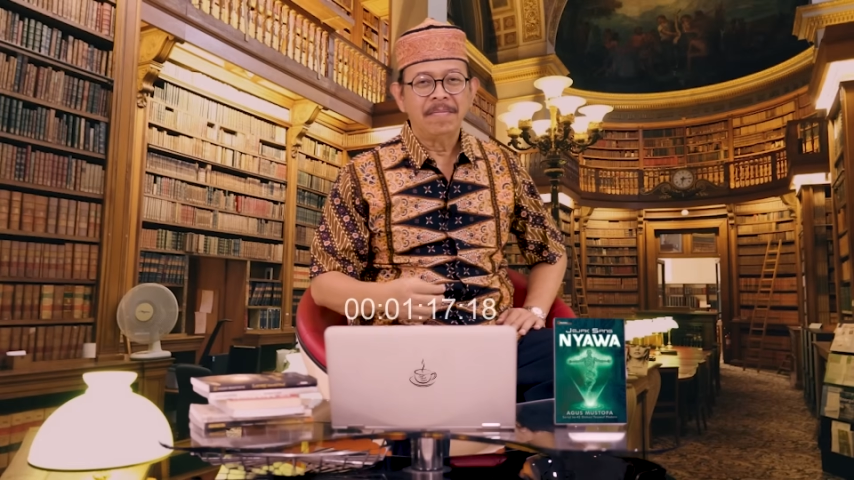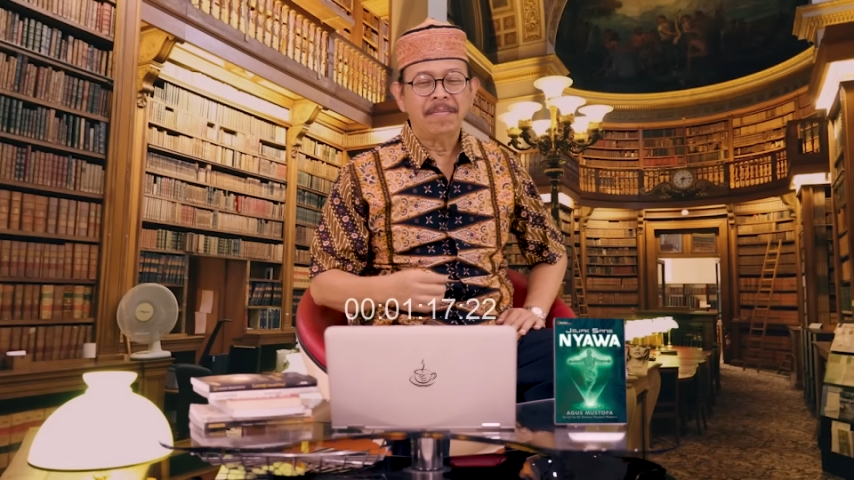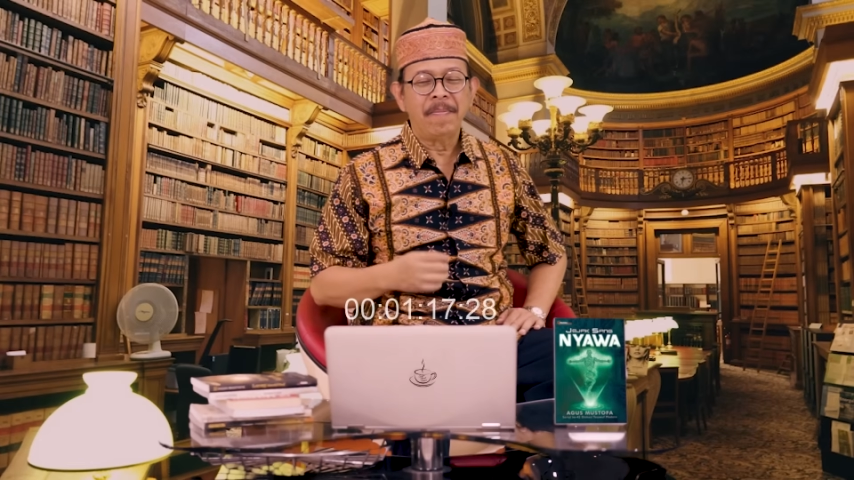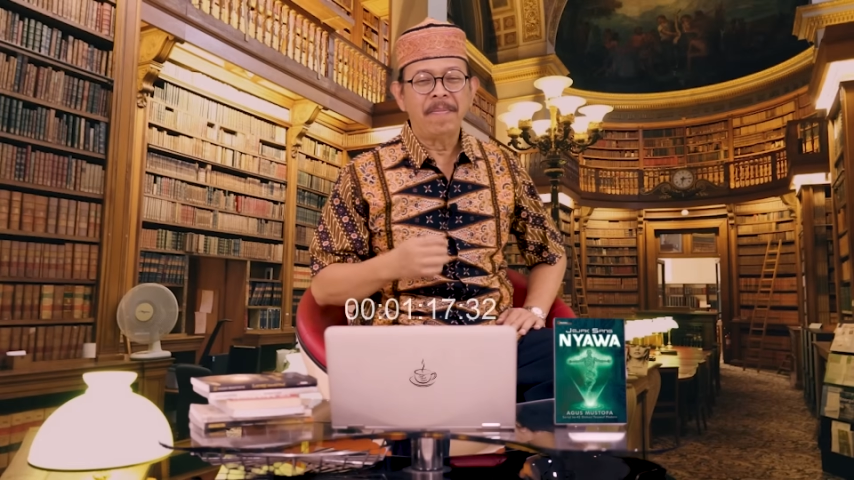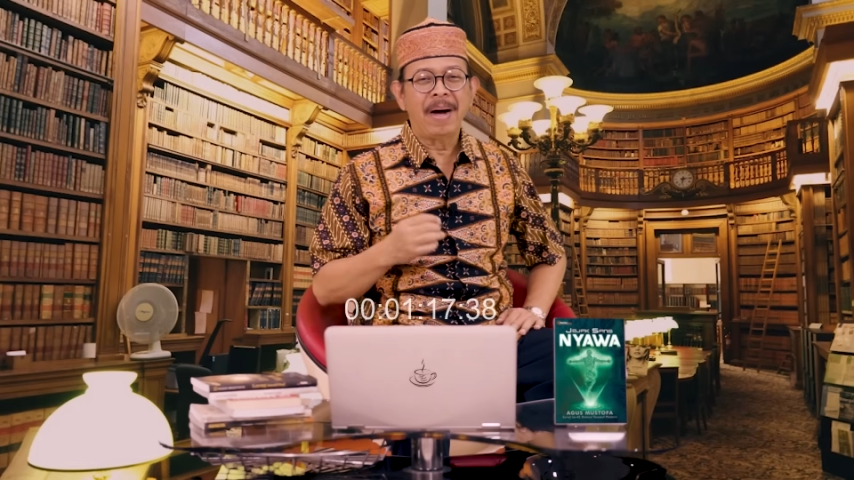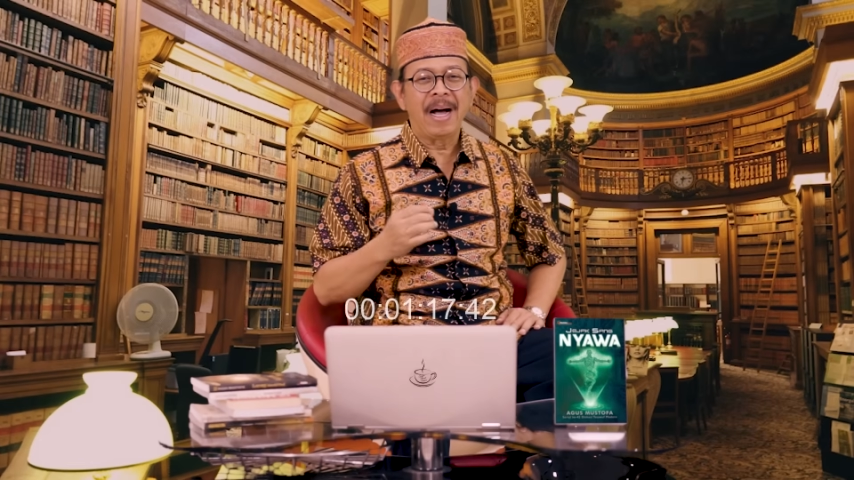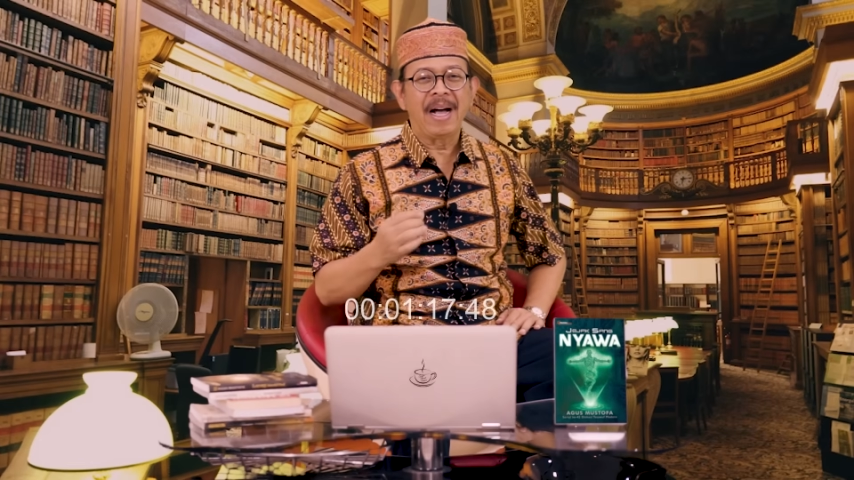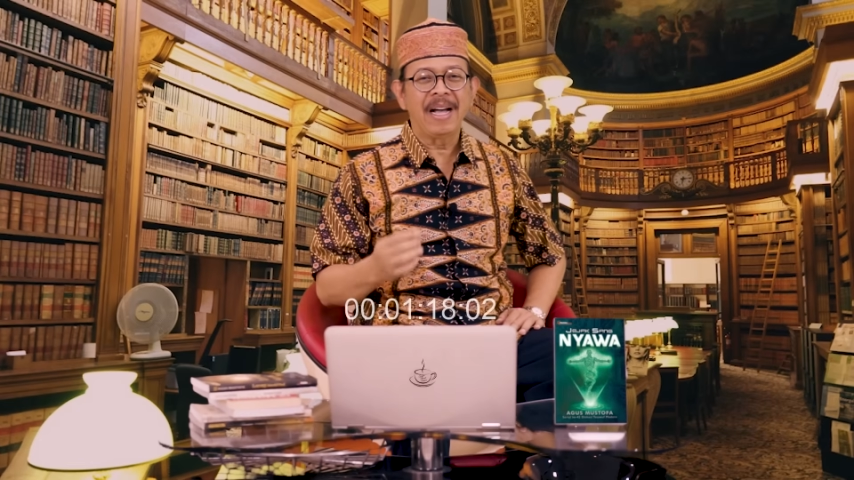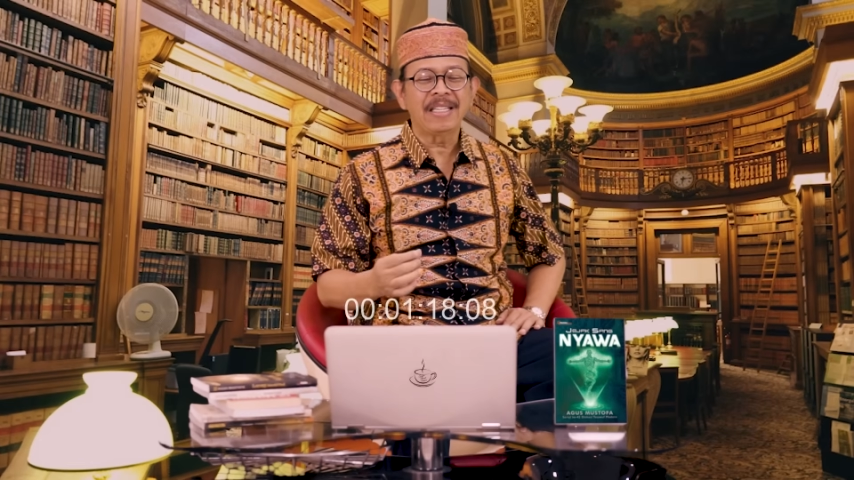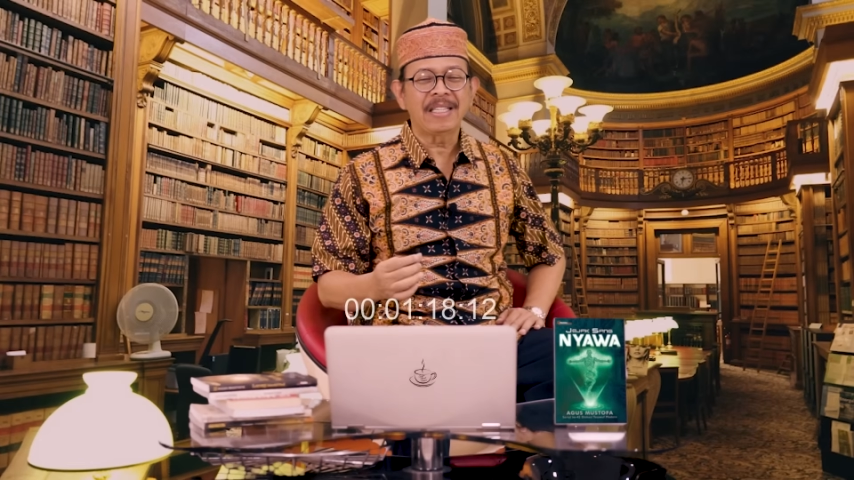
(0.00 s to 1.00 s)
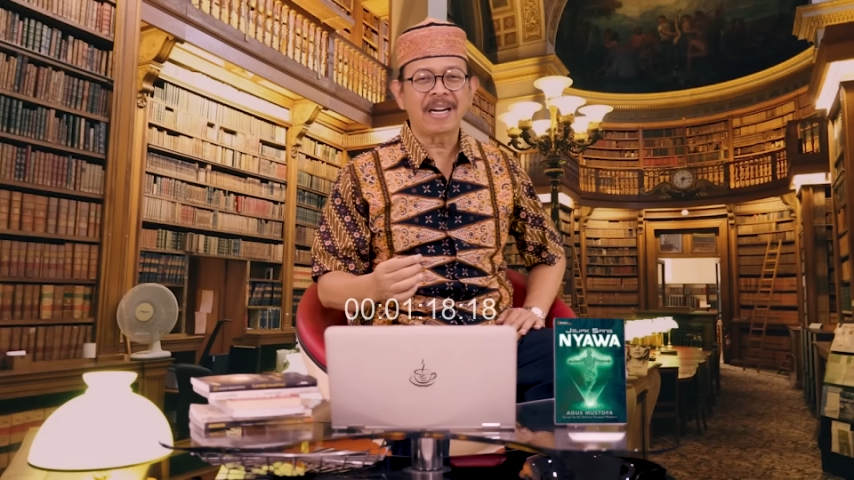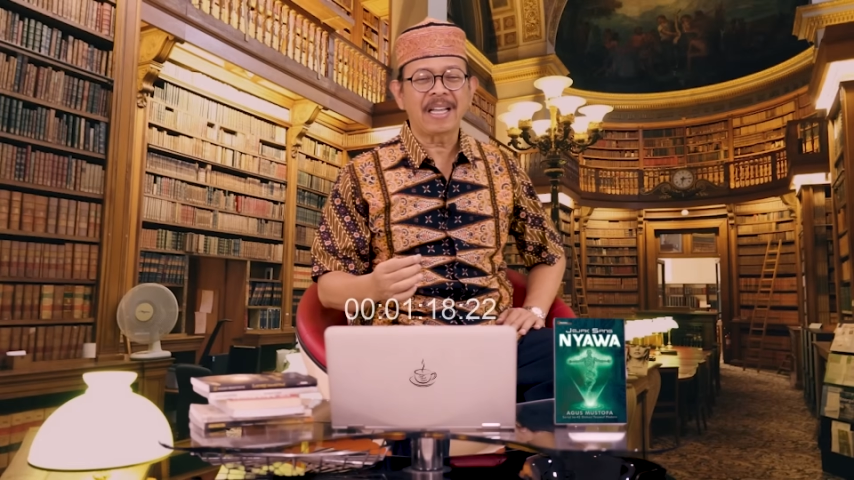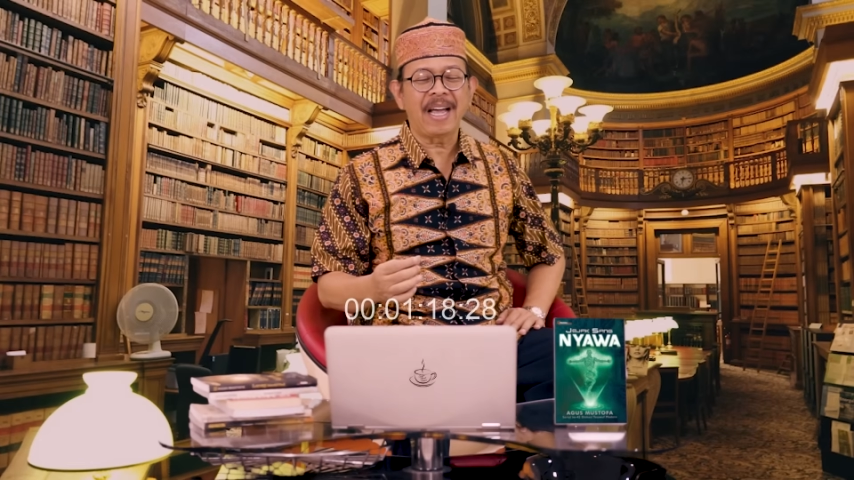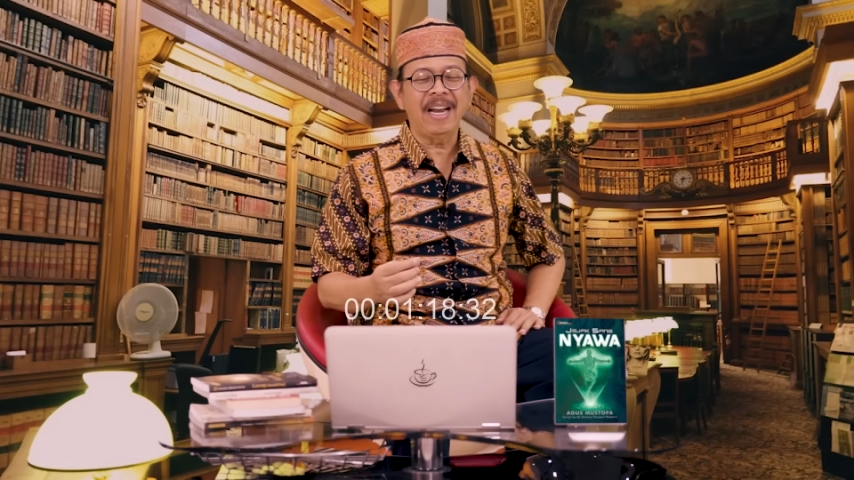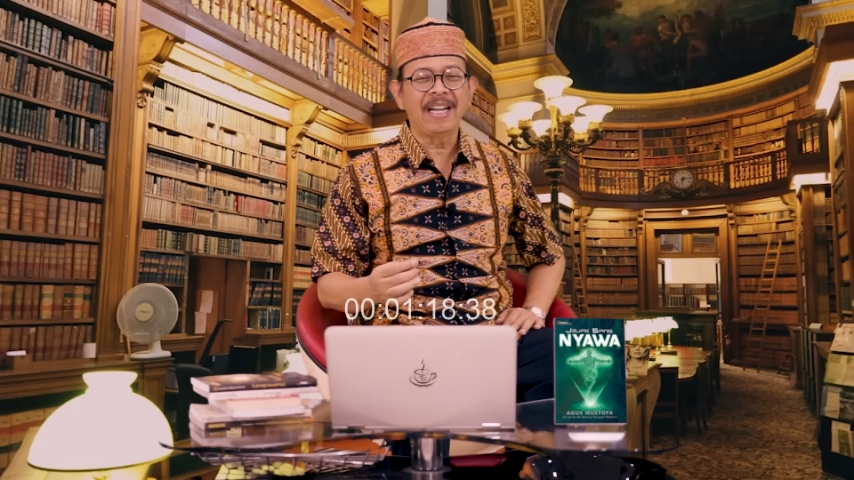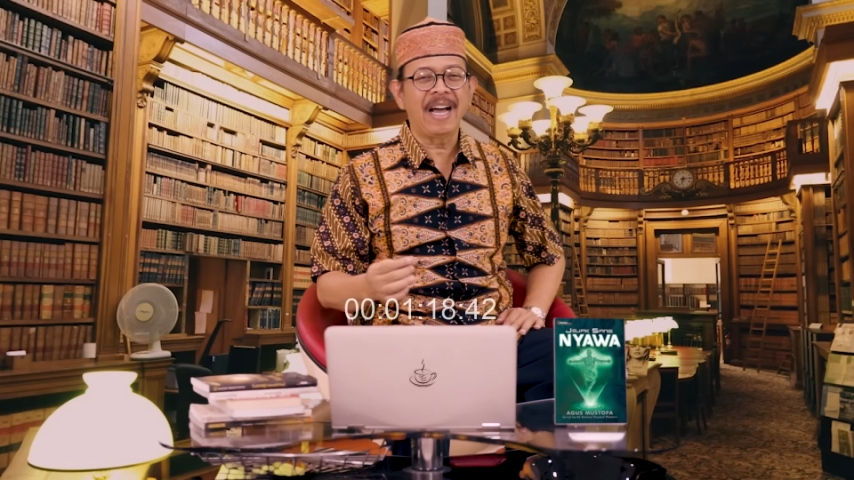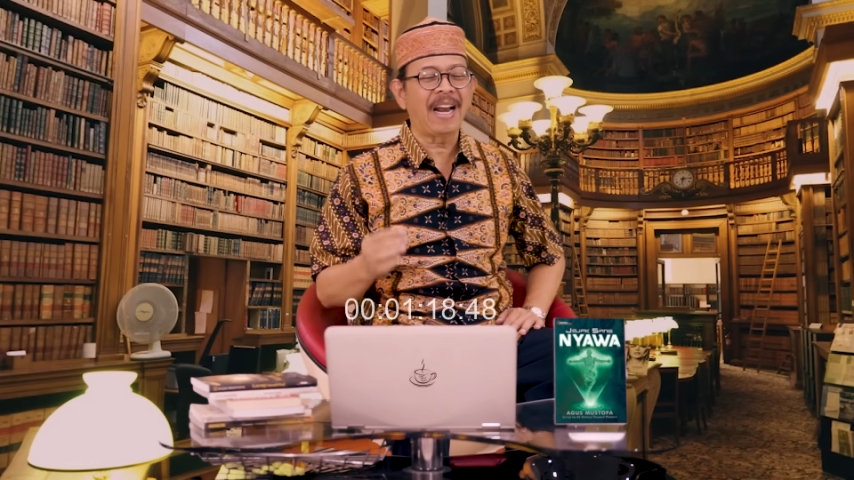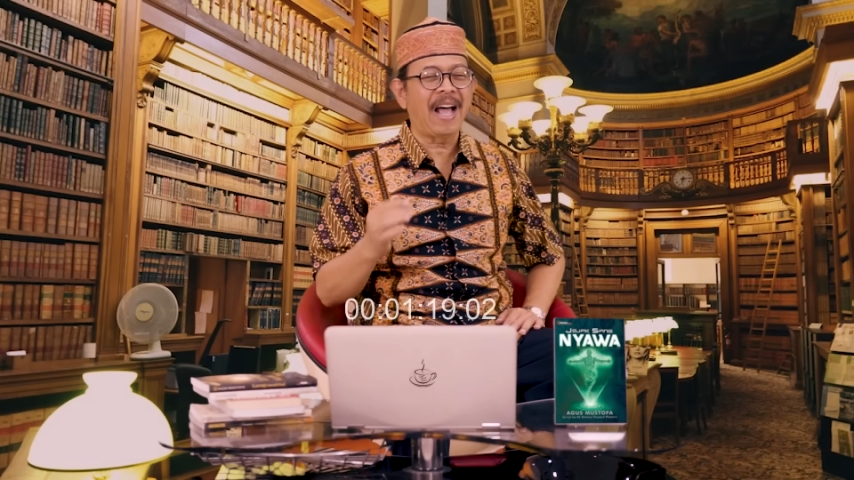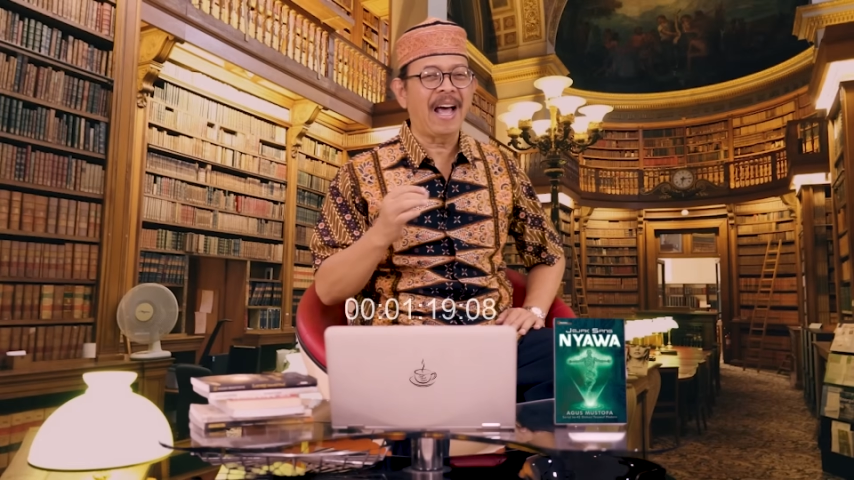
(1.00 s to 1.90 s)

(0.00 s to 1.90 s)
membahas terkait dengan